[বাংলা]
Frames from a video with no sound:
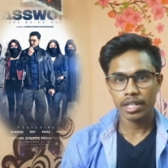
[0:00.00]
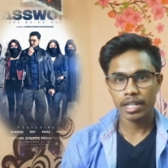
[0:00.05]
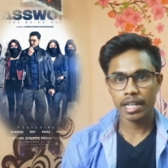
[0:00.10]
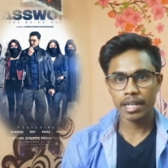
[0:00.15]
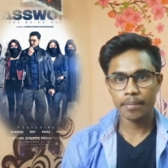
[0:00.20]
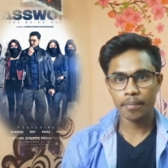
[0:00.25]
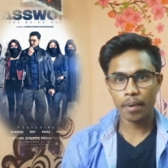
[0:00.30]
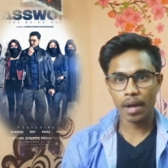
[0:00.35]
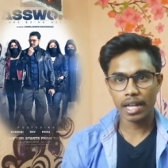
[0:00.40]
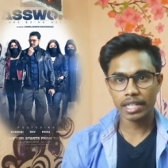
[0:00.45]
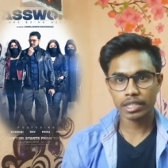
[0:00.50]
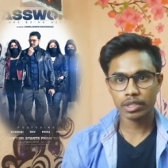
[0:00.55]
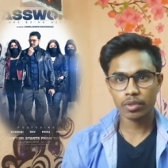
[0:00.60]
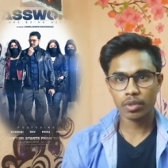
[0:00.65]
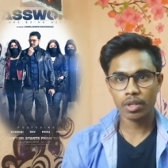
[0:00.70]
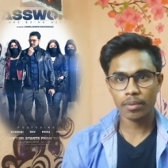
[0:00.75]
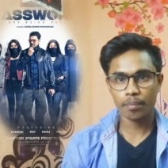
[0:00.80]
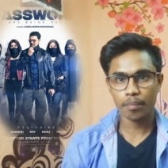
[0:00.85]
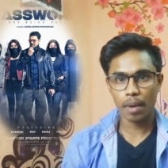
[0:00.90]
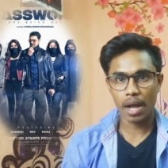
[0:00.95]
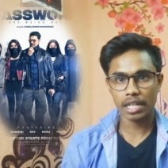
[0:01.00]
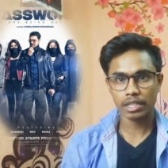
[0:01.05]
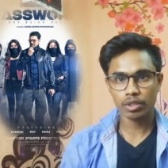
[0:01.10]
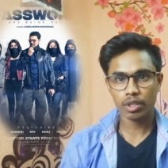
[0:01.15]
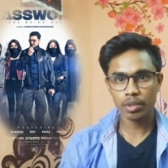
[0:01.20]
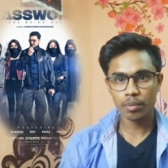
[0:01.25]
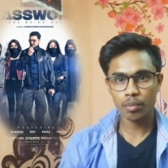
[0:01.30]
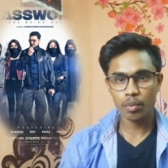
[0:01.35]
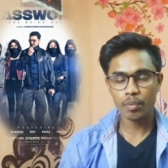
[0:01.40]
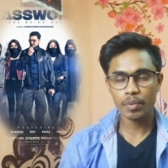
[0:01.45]
এই ফার্স্ট পাস
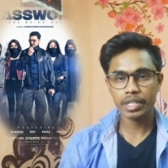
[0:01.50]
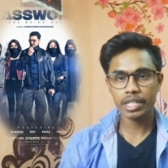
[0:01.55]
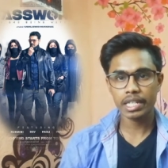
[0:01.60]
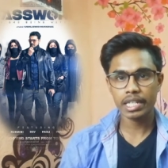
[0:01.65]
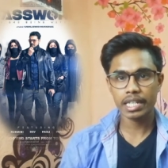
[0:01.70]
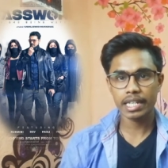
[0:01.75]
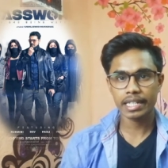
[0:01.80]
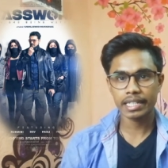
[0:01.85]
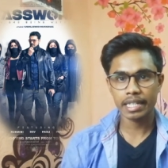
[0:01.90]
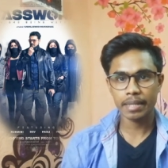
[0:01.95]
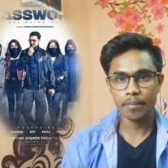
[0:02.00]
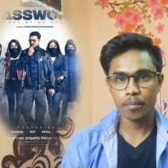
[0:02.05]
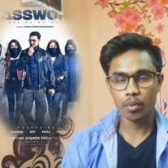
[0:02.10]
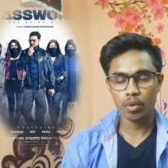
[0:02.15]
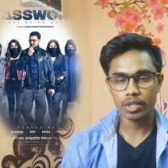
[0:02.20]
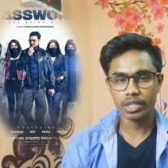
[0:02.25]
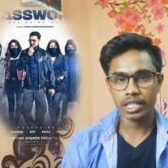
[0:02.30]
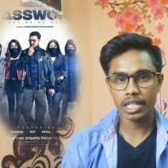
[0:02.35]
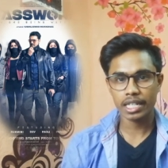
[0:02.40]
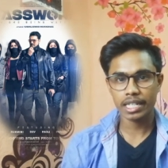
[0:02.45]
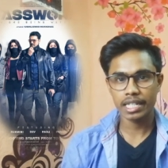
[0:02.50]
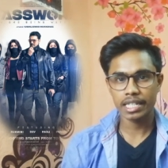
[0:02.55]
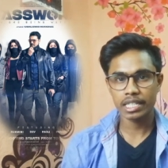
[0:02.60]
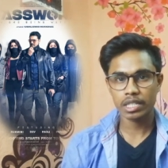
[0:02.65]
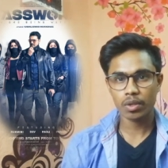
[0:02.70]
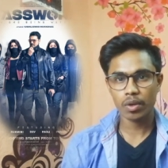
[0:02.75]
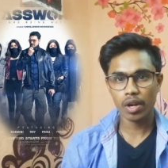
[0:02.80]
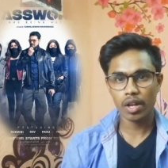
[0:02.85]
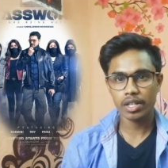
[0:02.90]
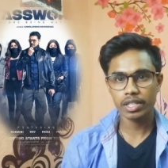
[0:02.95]
আউট মুভিটির একটি পোস্টার রিলিজ
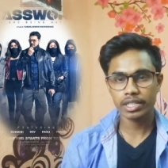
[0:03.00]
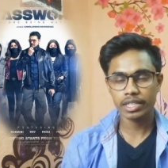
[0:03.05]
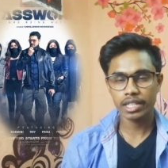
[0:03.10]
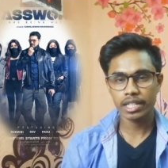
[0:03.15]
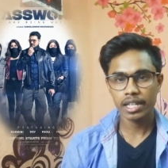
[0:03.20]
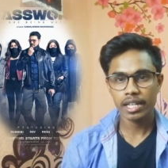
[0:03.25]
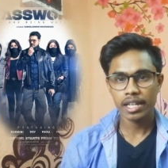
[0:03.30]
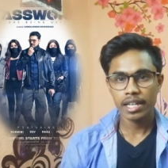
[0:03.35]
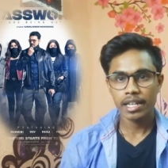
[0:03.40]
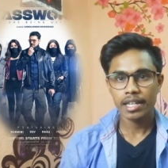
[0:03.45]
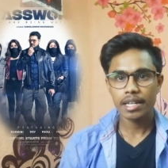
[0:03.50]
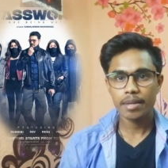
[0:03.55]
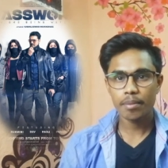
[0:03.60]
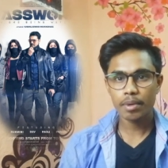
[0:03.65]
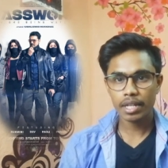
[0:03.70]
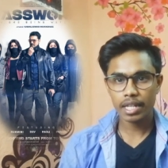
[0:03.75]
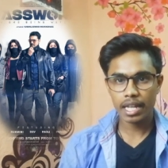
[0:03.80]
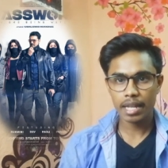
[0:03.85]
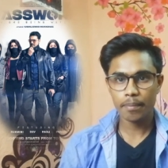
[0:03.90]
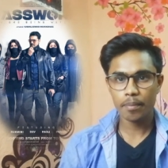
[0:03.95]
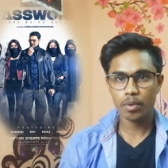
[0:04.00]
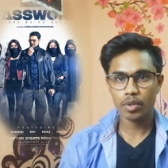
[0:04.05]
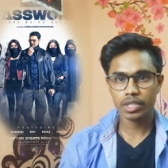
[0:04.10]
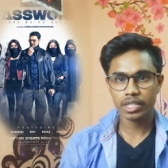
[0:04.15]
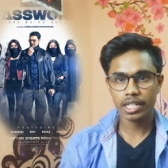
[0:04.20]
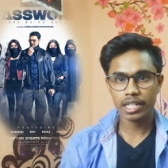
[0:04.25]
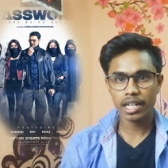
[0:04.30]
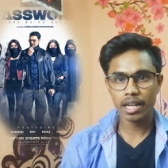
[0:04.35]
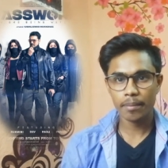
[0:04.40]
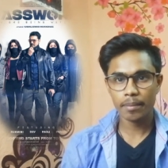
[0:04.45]
করা হয়েছে এবং এই
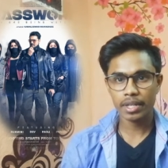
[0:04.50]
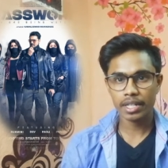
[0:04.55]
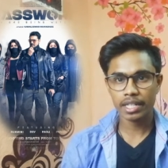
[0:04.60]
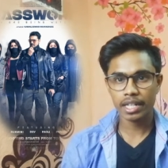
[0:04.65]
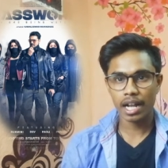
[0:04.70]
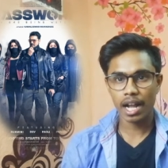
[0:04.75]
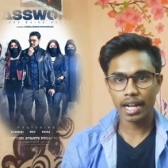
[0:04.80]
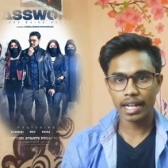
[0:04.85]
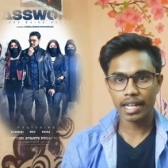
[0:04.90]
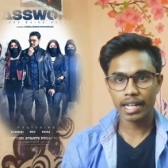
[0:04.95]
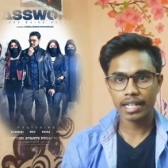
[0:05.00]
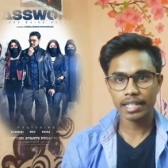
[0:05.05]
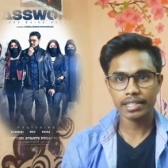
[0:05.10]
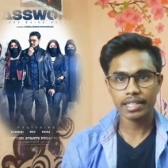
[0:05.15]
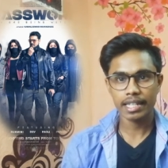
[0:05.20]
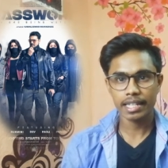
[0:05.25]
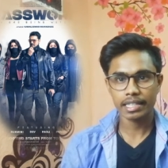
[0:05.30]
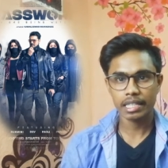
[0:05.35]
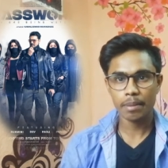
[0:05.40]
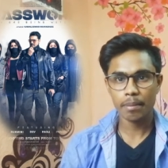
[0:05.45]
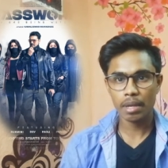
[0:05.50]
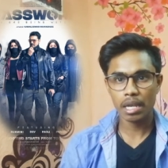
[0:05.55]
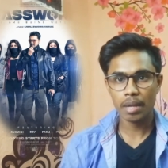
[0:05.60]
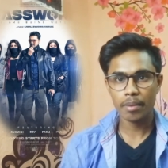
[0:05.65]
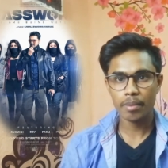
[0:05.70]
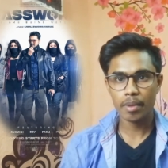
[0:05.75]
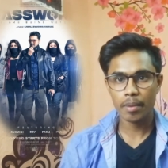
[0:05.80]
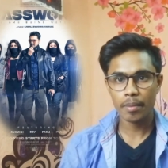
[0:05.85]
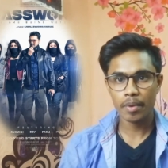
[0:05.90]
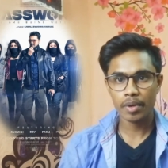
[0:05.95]
পোস্টারে আমরা কাকে কাকে দেখতে
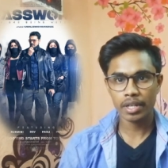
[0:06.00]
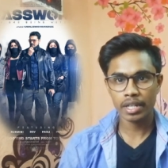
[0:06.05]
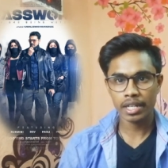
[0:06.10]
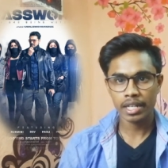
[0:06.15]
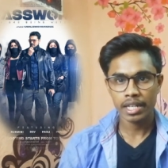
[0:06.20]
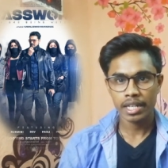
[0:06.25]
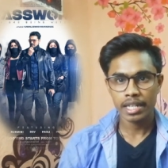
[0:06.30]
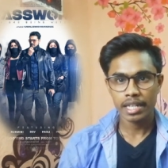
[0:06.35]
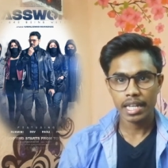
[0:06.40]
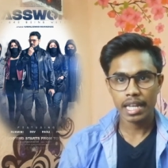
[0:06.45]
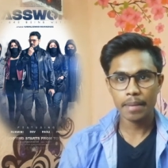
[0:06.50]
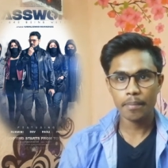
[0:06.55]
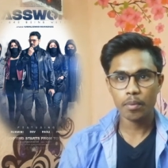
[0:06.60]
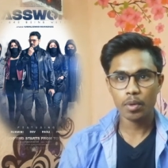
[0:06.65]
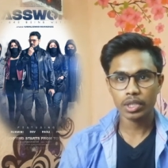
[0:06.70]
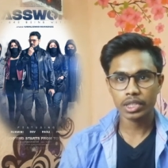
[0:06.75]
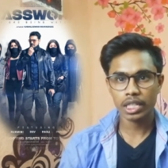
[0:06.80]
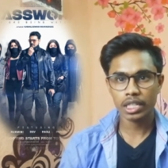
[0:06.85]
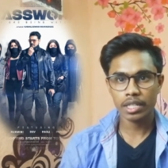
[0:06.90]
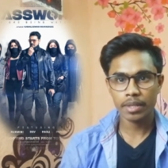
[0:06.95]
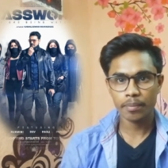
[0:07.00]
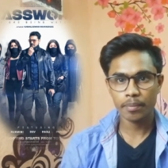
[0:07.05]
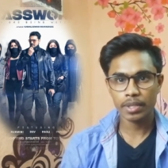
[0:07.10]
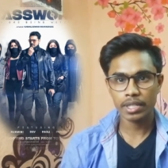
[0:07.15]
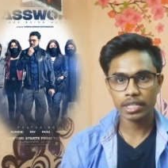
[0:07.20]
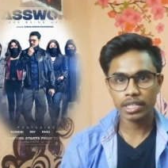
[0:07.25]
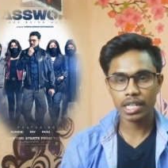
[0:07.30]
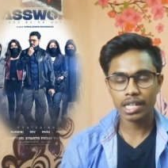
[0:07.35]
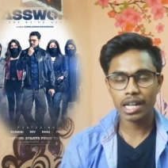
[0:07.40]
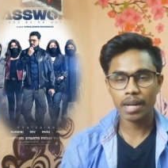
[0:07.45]
পেলাম এবং এই পোস্টার নিয়ে
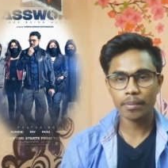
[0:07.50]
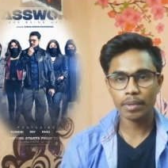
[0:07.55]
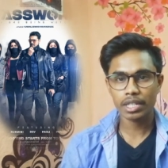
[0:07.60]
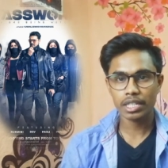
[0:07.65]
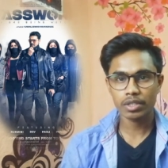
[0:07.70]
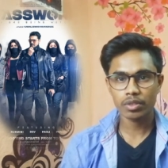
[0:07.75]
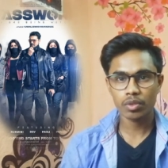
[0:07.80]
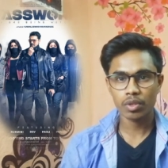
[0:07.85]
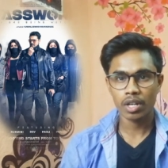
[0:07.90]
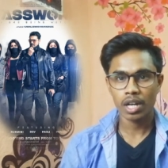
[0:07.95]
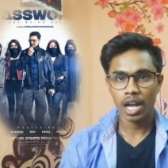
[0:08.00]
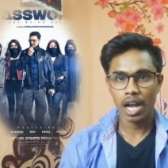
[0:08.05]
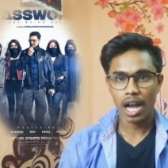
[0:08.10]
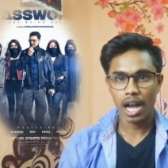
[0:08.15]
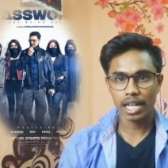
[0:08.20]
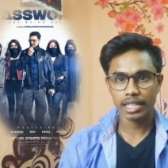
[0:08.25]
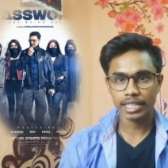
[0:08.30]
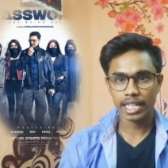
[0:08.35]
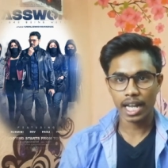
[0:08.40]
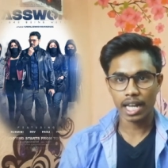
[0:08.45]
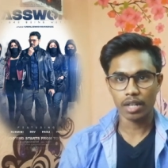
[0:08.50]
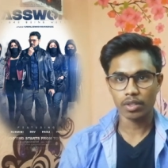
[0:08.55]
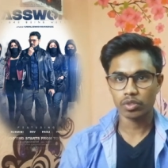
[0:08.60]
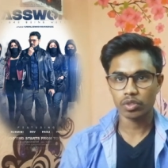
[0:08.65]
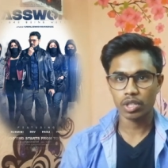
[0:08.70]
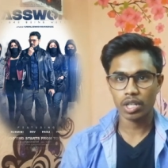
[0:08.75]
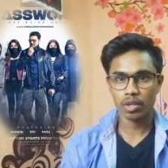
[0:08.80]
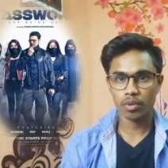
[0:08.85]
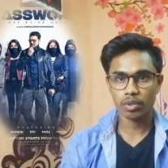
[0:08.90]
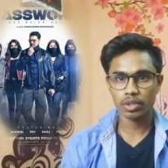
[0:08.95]
বিস্তার আমরা কিন্তু আজ
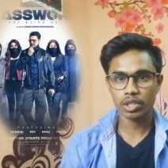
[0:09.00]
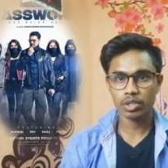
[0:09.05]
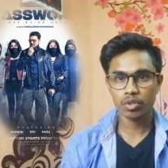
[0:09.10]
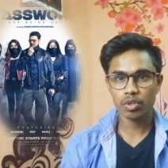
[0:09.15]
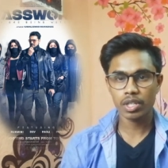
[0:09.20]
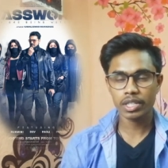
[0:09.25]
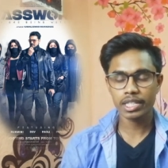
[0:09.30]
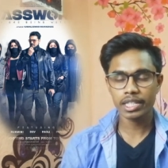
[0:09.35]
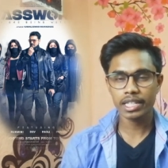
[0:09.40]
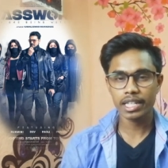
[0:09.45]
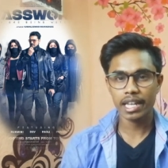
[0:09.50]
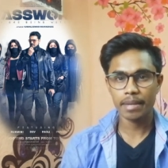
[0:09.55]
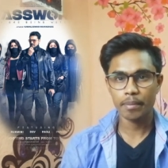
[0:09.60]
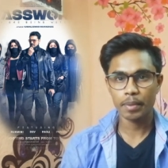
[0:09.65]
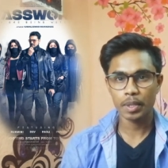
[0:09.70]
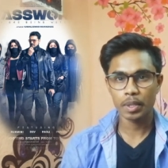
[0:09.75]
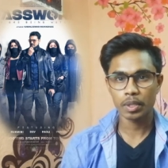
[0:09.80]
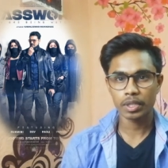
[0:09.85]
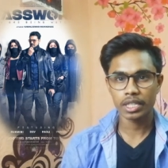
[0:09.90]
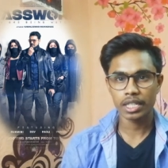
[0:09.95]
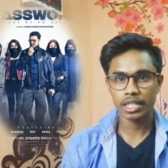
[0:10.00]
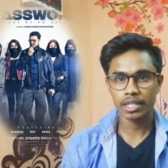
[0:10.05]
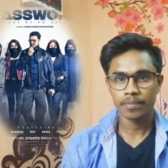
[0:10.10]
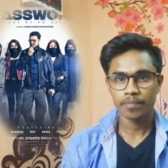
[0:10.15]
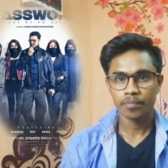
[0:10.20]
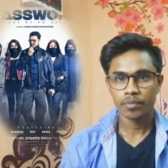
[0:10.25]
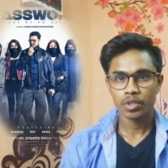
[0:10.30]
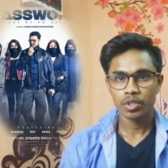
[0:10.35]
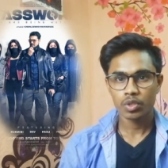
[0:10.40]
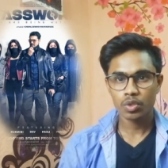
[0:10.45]
আলোচনা করতে চলেছি এই ভিডিওতে
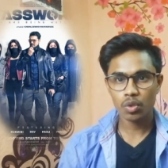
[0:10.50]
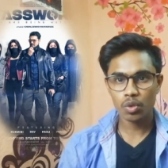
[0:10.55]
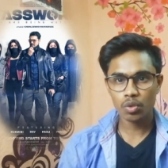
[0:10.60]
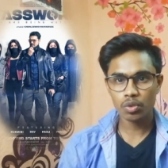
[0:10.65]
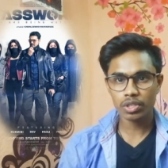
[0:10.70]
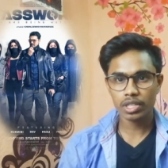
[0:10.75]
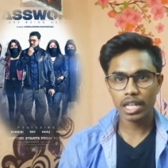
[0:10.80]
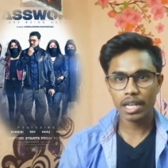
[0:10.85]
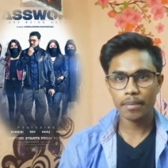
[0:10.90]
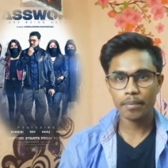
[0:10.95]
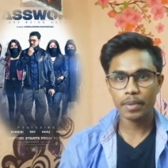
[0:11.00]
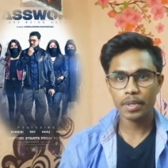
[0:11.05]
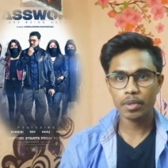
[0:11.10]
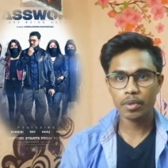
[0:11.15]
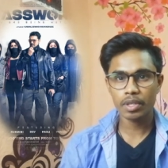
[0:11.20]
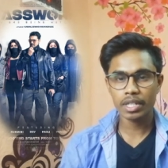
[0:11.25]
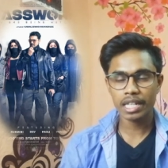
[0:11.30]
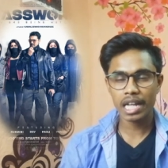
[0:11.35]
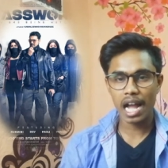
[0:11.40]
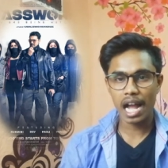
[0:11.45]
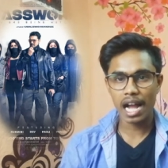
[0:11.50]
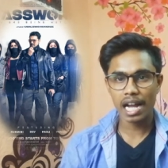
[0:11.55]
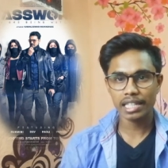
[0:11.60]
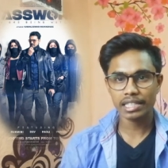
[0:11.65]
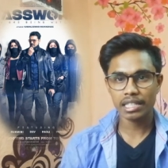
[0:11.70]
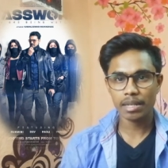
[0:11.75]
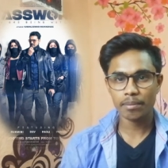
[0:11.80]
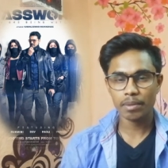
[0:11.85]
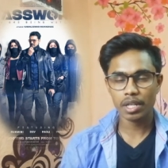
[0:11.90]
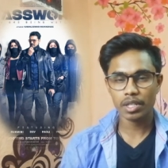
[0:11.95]
চলুন তাহলে ভিডিওটি
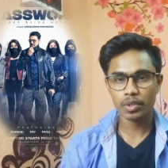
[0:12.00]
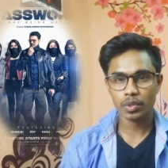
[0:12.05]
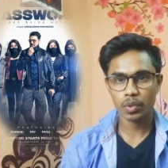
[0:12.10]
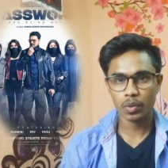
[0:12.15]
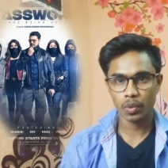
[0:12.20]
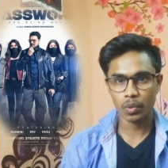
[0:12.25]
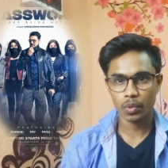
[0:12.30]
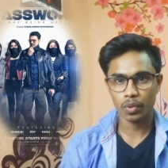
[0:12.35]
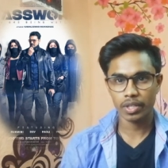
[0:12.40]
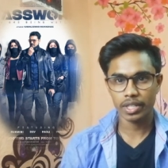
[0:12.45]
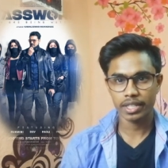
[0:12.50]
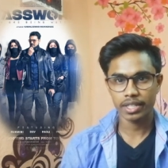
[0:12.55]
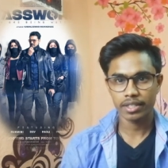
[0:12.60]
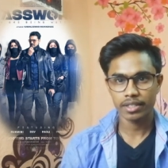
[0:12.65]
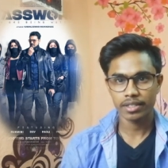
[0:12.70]
আজ আমরা শুরু করি